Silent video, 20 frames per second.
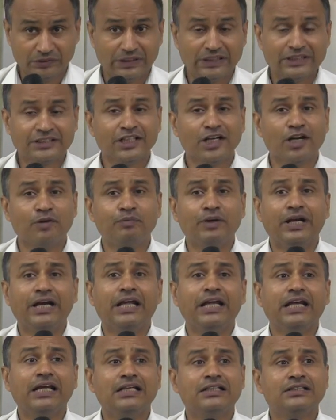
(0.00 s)
किसी ने
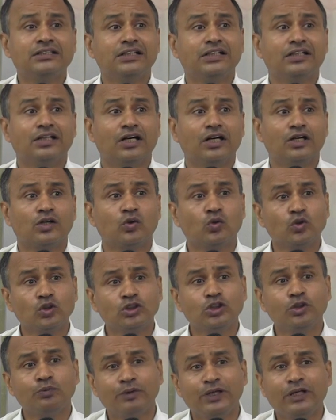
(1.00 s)
बीड़ी सिगरेट
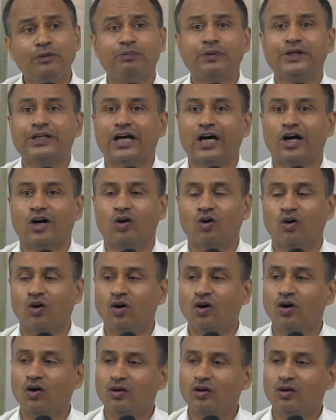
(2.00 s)
कुछ भी पिया हो